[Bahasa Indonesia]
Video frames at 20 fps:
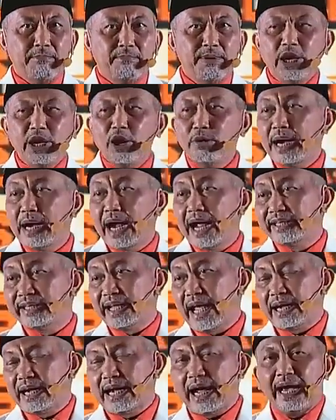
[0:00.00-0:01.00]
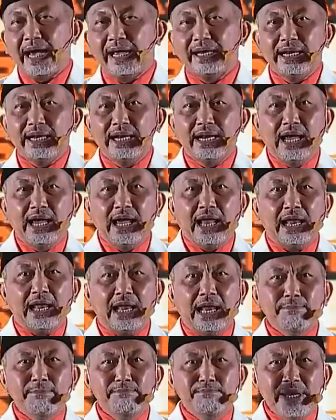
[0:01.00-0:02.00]
Beliau mengatakan,
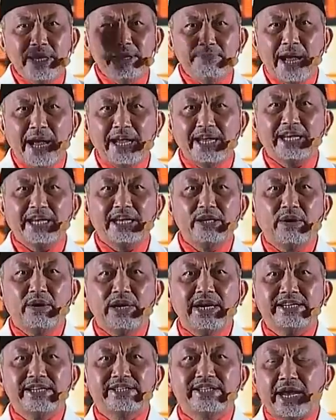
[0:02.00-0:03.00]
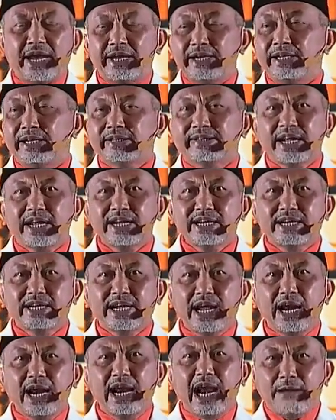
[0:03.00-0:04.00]
lebih baik Indonesia ini
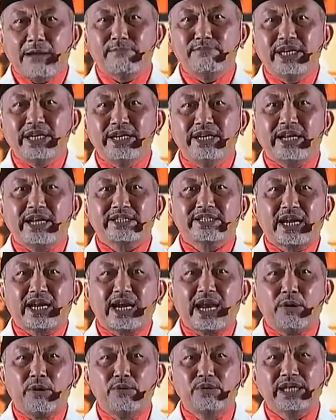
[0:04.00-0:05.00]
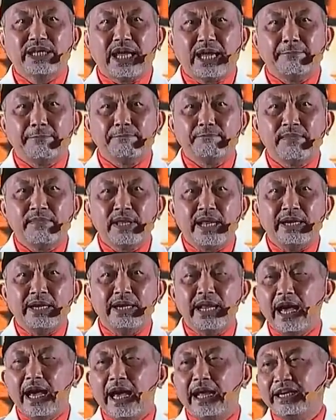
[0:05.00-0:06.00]
tenggelam di dasar lautan
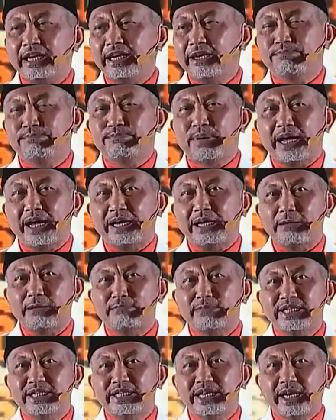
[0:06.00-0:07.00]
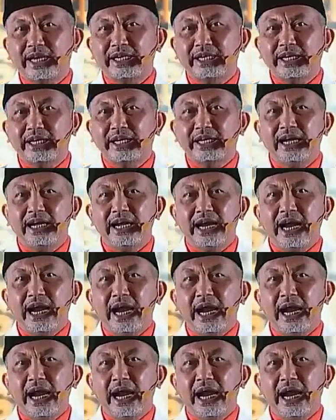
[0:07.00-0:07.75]
daripada menjadi